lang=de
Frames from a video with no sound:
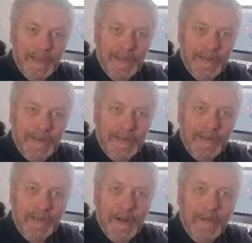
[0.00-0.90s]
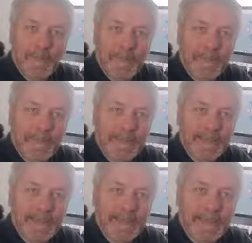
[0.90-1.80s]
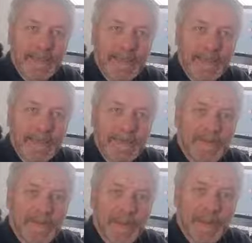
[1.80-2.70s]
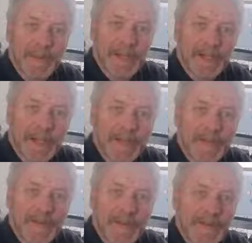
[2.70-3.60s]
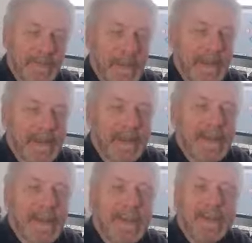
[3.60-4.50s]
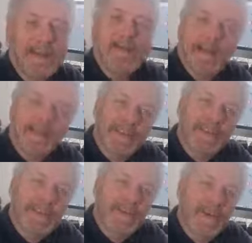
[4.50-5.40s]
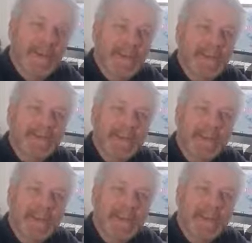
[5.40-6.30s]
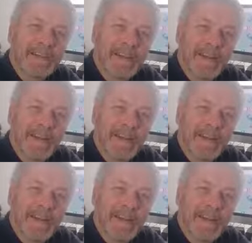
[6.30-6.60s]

Die können in dem Augenblick, wenn man sie auf ein Blatt Papier schreibt, schon nicht mehr stimmen. Also sind es nur Orientierungswerte.